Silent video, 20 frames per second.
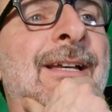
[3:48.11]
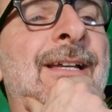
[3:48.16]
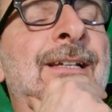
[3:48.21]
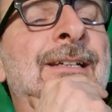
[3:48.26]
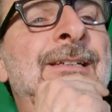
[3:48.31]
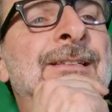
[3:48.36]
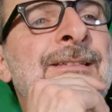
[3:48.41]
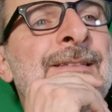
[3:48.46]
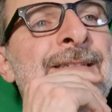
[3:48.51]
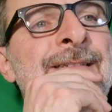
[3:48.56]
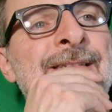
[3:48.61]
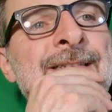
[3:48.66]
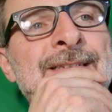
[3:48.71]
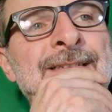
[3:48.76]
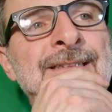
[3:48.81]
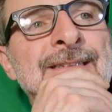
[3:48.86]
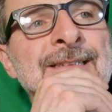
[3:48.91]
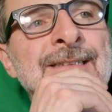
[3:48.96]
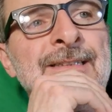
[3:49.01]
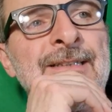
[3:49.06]
E
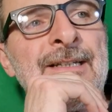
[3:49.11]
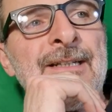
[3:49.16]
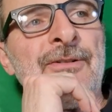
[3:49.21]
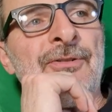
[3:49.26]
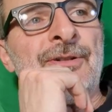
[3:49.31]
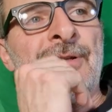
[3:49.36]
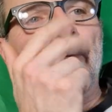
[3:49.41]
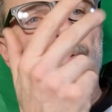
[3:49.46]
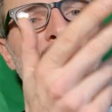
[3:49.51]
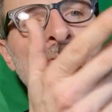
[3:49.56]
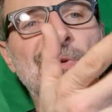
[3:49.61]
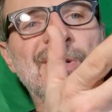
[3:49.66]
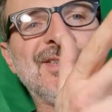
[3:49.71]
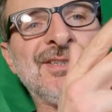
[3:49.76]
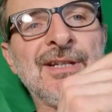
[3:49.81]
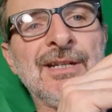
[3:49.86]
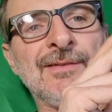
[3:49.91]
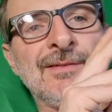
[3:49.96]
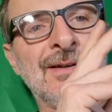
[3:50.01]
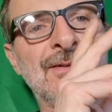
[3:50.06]
ricordiamo che
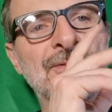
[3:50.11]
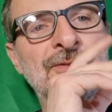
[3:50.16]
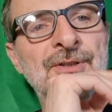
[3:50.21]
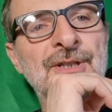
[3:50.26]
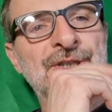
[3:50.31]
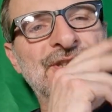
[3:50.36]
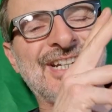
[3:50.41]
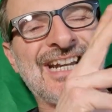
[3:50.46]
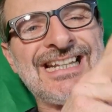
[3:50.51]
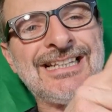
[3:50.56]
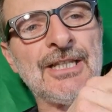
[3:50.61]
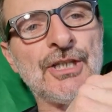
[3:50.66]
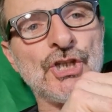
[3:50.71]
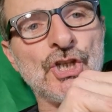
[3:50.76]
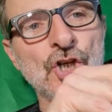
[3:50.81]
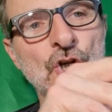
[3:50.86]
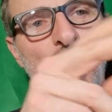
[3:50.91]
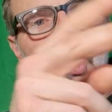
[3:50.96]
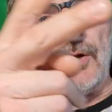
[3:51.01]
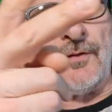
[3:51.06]
questi arrivavano da
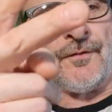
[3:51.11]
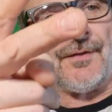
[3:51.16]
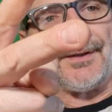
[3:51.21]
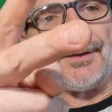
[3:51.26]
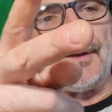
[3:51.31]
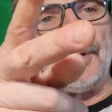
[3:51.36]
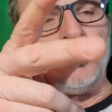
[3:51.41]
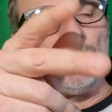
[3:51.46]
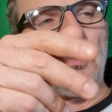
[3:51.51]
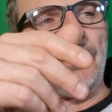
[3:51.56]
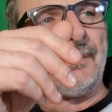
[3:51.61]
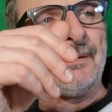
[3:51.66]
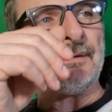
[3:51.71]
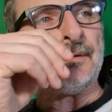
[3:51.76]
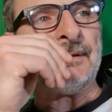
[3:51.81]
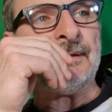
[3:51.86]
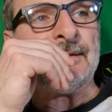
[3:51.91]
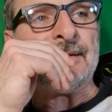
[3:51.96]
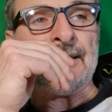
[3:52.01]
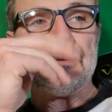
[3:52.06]
13 gol fatti in due
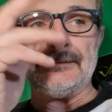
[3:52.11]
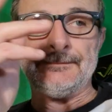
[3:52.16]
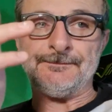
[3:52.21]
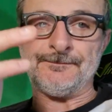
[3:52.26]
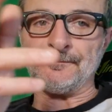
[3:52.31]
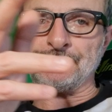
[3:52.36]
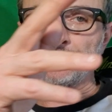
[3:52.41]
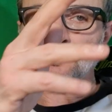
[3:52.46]
partite.